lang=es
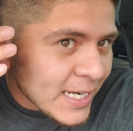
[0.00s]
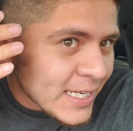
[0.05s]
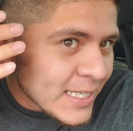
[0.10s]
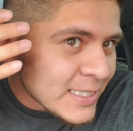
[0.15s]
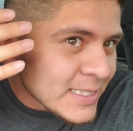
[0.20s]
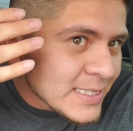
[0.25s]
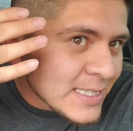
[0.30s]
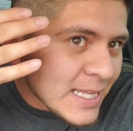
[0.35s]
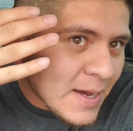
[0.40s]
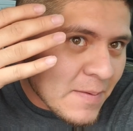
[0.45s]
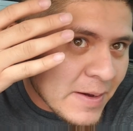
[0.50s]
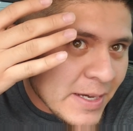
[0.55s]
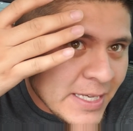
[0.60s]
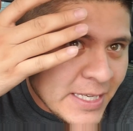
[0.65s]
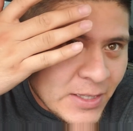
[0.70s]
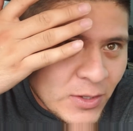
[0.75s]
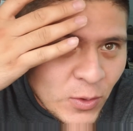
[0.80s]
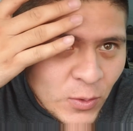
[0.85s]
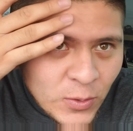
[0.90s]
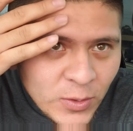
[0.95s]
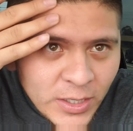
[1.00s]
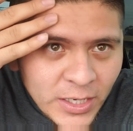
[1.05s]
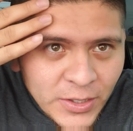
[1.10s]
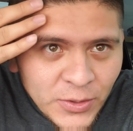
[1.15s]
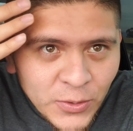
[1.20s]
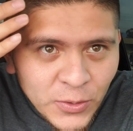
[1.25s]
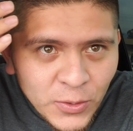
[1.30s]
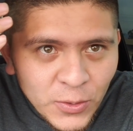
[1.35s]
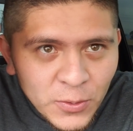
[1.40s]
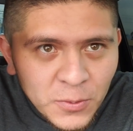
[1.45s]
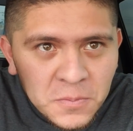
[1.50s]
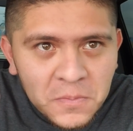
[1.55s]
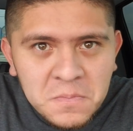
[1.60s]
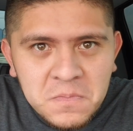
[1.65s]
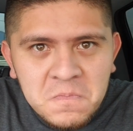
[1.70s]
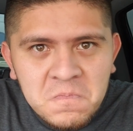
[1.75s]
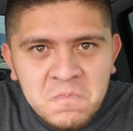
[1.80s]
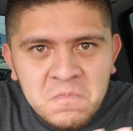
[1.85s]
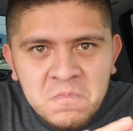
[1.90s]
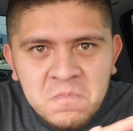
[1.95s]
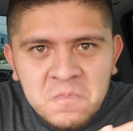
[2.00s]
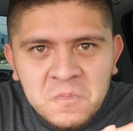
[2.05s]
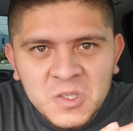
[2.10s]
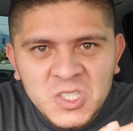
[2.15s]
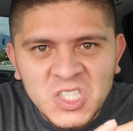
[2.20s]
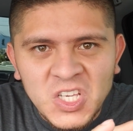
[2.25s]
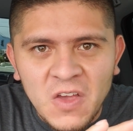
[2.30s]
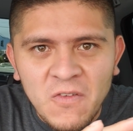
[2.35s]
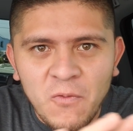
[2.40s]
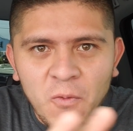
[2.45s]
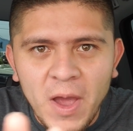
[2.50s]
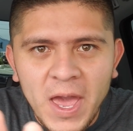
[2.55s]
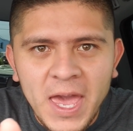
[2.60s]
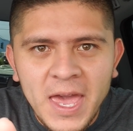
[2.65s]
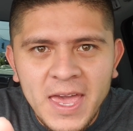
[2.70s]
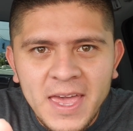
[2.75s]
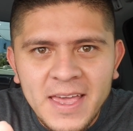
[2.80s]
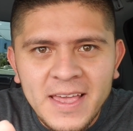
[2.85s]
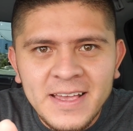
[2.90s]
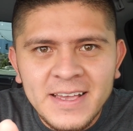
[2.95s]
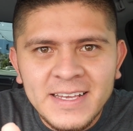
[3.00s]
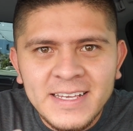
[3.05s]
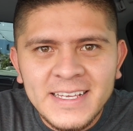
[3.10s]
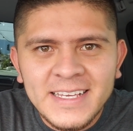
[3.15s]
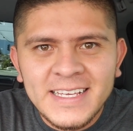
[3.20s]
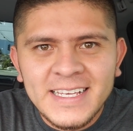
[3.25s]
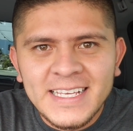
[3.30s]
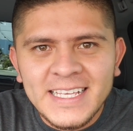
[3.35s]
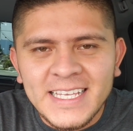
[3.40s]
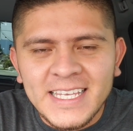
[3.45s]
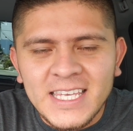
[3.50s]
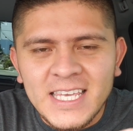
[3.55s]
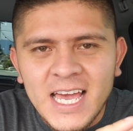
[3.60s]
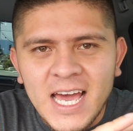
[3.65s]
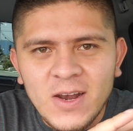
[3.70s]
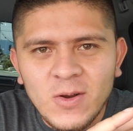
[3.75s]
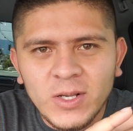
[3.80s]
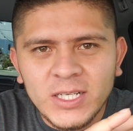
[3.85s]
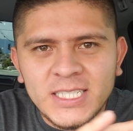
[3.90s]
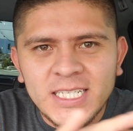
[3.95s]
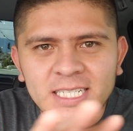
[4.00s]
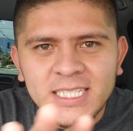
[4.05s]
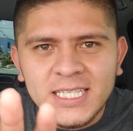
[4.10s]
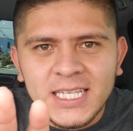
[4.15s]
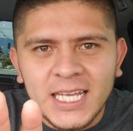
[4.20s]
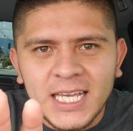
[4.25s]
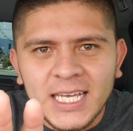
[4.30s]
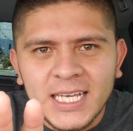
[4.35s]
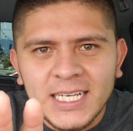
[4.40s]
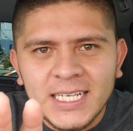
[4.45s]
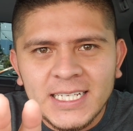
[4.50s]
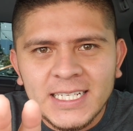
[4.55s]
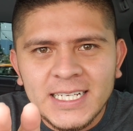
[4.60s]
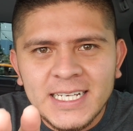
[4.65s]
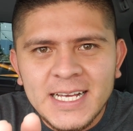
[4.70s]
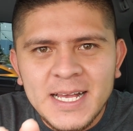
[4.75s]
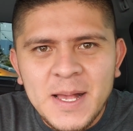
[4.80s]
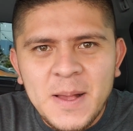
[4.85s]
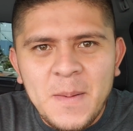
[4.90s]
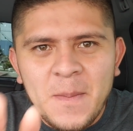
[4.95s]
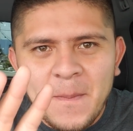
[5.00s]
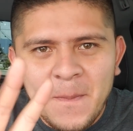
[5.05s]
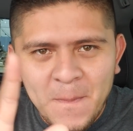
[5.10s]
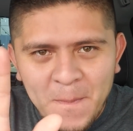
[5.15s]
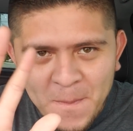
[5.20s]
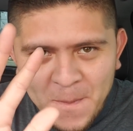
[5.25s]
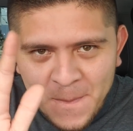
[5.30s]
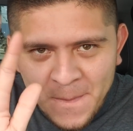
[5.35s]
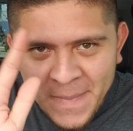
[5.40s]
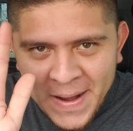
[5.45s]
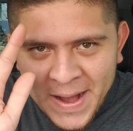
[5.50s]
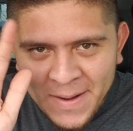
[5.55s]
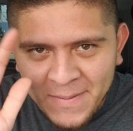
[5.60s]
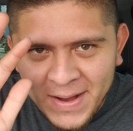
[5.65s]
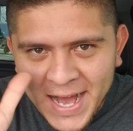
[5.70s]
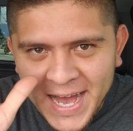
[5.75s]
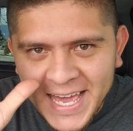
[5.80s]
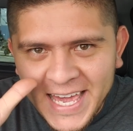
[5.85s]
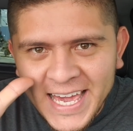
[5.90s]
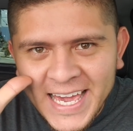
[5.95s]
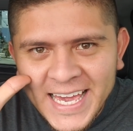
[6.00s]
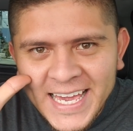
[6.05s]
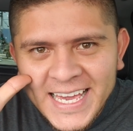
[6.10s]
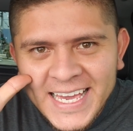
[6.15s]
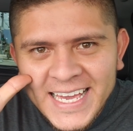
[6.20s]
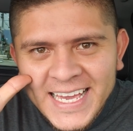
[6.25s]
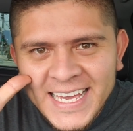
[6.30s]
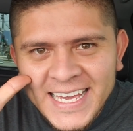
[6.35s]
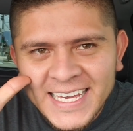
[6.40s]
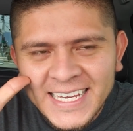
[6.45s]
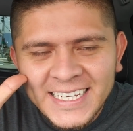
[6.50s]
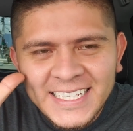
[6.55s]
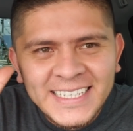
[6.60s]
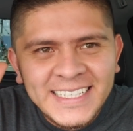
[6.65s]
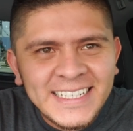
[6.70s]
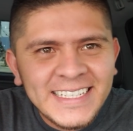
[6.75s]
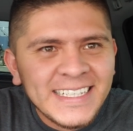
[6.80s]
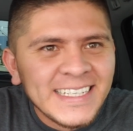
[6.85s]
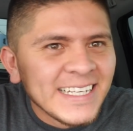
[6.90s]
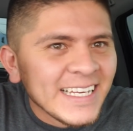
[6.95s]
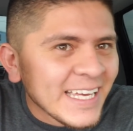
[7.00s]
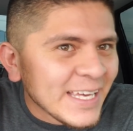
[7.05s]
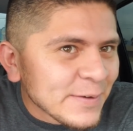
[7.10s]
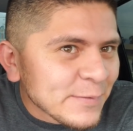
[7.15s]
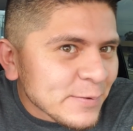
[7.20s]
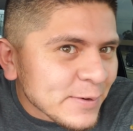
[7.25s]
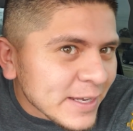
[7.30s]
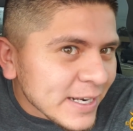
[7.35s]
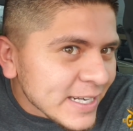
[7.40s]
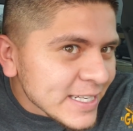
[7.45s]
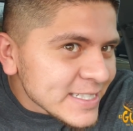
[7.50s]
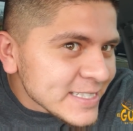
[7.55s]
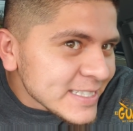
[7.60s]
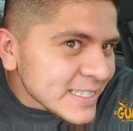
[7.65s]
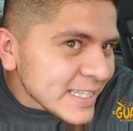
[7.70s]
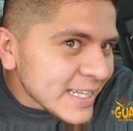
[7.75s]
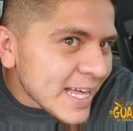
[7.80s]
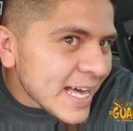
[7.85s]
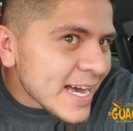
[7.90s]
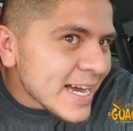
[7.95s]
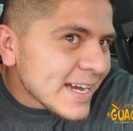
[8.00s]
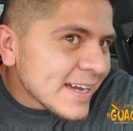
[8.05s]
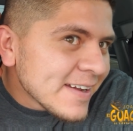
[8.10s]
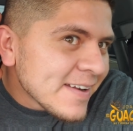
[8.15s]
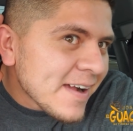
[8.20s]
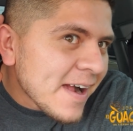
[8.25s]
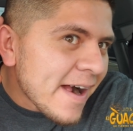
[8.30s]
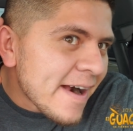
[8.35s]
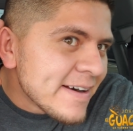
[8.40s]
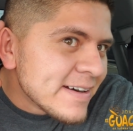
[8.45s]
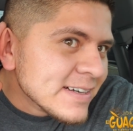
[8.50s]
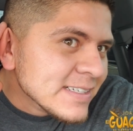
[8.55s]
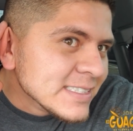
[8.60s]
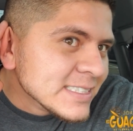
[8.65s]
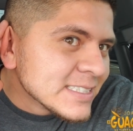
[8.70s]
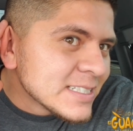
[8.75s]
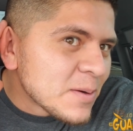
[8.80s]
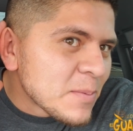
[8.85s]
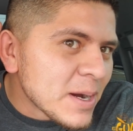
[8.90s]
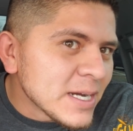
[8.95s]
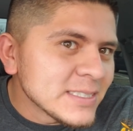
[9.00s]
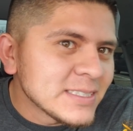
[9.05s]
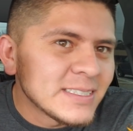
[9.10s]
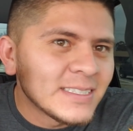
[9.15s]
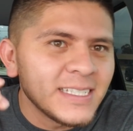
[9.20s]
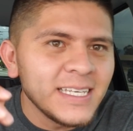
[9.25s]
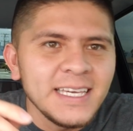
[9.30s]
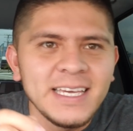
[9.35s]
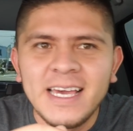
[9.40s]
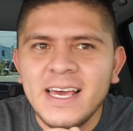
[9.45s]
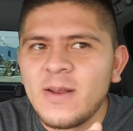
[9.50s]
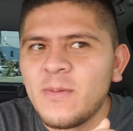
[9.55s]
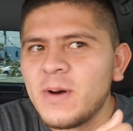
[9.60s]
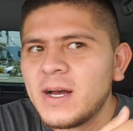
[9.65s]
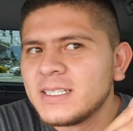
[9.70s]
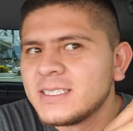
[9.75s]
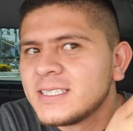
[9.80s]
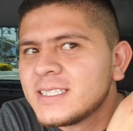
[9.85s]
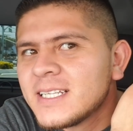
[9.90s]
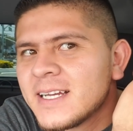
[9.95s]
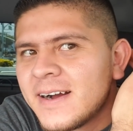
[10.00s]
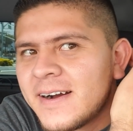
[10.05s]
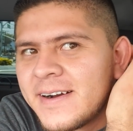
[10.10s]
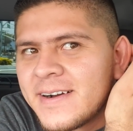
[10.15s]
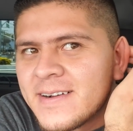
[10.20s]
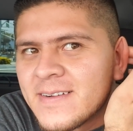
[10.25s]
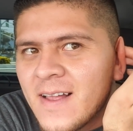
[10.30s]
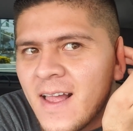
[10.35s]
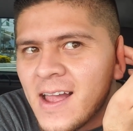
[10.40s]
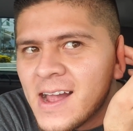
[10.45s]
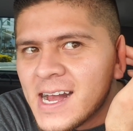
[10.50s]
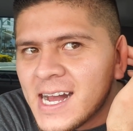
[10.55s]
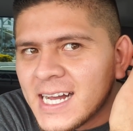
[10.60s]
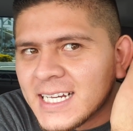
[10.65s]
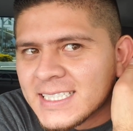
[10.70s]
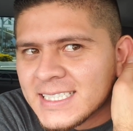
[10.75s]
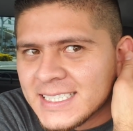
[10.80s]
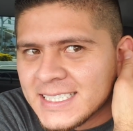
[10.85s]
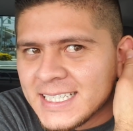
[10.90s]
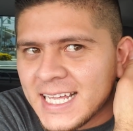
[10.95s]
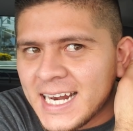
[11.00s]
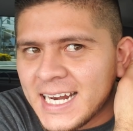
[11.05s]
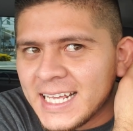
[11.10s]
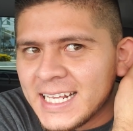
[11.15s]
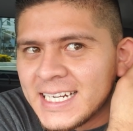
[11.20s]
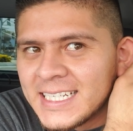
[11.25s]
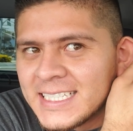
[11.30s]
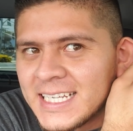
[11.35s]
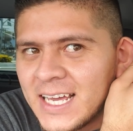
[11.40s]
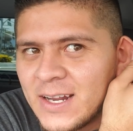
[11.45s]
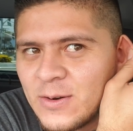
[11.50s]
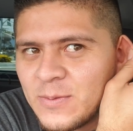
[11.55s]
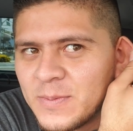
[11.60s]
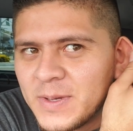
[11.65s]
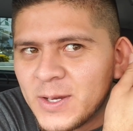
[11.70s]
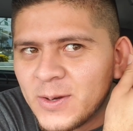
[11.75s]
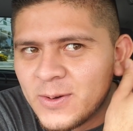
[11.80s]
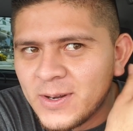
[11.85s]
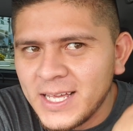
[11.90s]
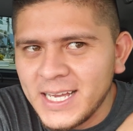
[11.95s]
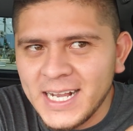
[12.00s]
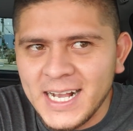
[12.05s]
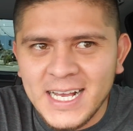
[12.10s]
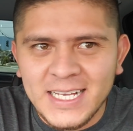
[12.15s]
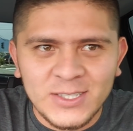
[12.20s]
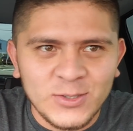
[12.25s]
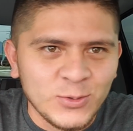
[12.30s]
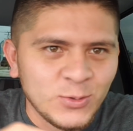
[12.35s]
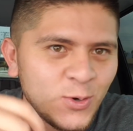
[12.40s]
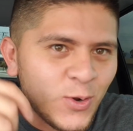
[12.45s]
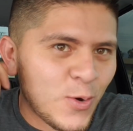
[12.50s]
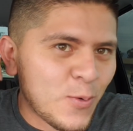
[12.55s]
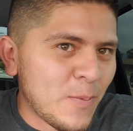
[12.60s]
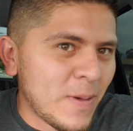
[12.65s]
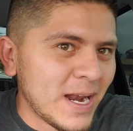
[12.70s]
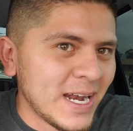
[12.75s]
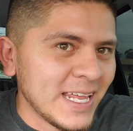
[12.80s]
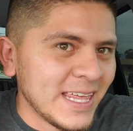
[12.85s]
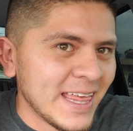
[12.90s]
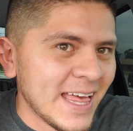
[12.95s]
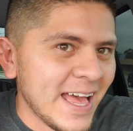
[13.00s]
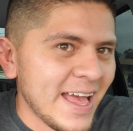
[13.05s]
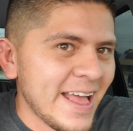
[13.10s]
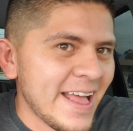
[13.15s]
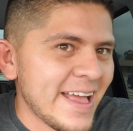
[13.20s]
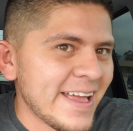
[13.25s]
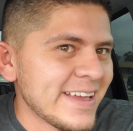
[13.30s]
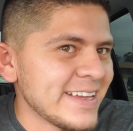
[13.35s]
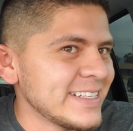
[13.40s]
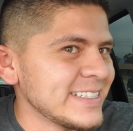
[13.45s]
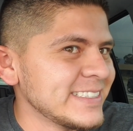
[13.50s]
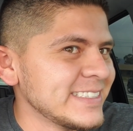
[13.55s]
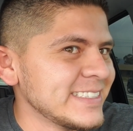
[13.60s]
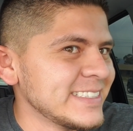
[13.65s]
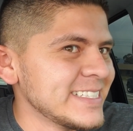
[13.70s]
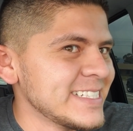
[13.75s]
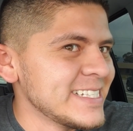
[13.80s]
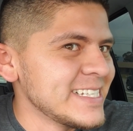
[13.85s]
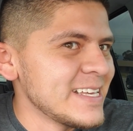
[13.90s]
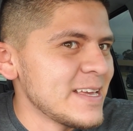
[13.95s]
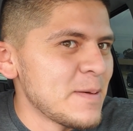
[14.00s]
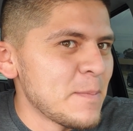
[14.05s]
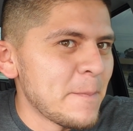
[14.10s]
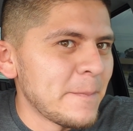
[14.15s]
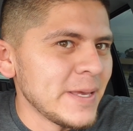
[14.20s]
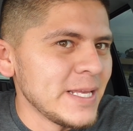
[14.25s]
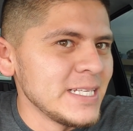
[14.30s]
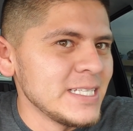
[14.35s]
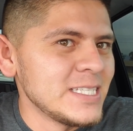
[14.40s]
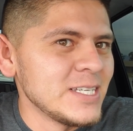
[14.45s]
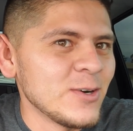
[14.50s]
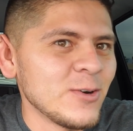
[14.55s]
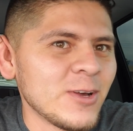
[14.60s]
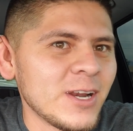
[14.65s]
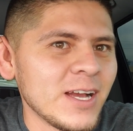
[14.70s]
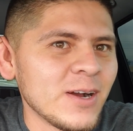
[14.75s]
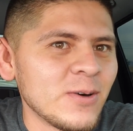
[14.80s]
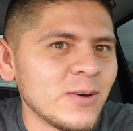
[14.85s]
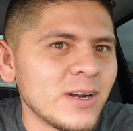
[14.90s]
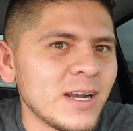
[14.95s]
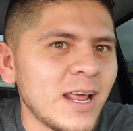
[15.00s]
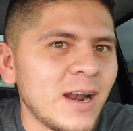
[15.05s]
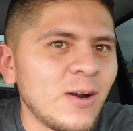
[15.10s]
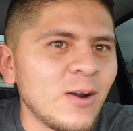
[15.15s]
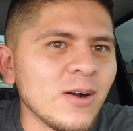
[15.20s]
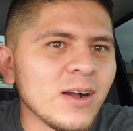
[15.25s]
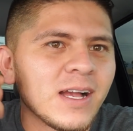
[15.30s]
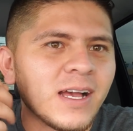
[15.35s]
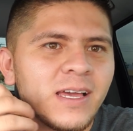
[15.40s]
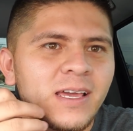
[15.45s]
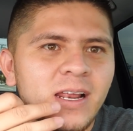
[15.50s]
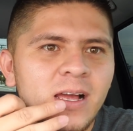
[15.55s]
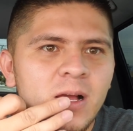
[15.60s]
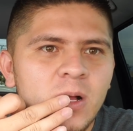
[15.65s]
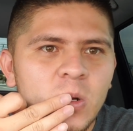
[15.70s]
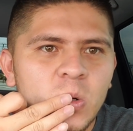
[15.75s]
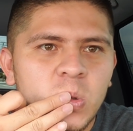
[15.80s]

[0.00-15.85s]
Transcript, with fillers: que estaba ahí todo greñudo se fue. Ya no existe. Mm, bye bye. Qué felicidad. Y nomás, y nomás. Hasta regresaron mis orejas a su normalidad. Pinches orejonas locas, era.